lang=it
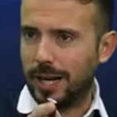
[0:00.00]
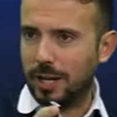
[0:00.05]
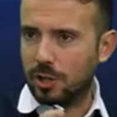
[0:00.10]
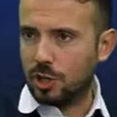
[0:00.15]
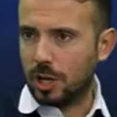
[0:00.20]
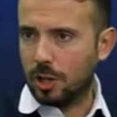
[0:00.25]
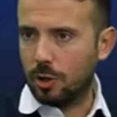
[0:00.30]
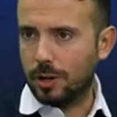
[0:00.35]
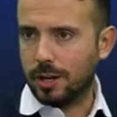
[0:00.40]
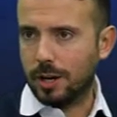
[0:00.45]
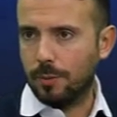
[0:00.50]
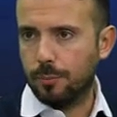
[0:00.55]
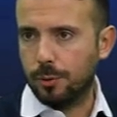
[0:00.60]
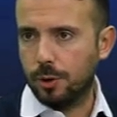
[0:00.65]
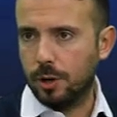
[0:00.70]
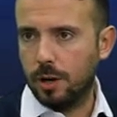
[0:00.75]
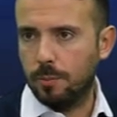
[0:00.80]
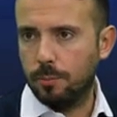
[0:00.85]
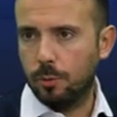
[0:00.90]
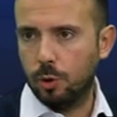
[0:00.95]
ingaggiato il
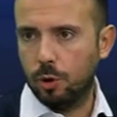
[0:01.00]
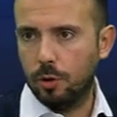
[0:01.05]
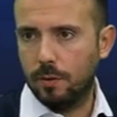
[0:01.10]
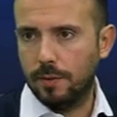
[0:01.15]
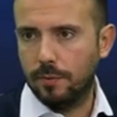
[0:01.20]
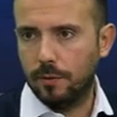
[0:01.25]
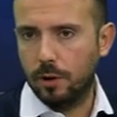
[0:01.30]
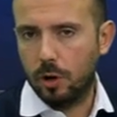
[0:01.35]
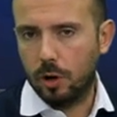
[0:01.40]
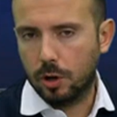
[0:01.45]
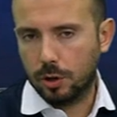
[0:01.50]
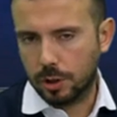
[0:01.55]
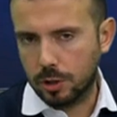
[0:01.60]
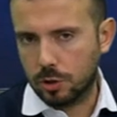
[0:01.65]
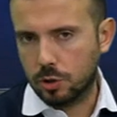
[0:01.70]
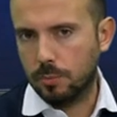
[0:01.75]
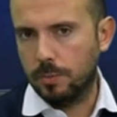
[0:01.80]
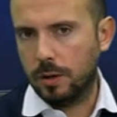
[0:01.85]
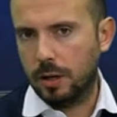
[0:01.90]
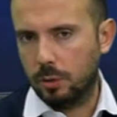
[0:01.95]
campione del mondo Van Dorn,
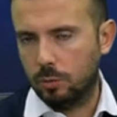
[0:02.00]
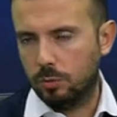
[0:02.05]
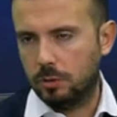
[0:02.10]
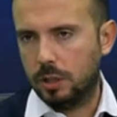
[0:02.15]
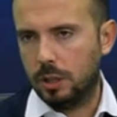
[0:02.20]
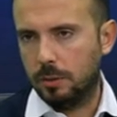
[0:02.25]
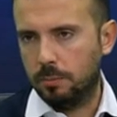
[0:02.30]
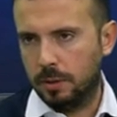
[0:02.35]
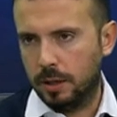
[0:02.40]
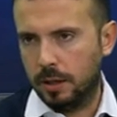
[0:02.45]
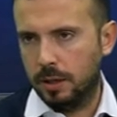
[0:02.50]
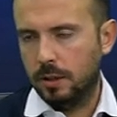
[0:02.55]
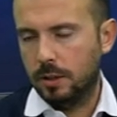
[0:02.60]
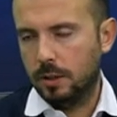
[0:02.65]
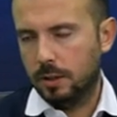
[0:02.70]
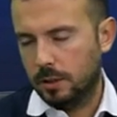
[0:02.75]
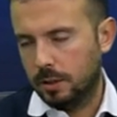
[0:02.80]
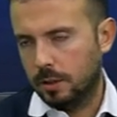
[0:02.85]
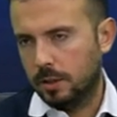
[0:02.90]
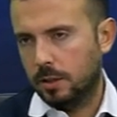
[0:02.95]
insomma hanno un team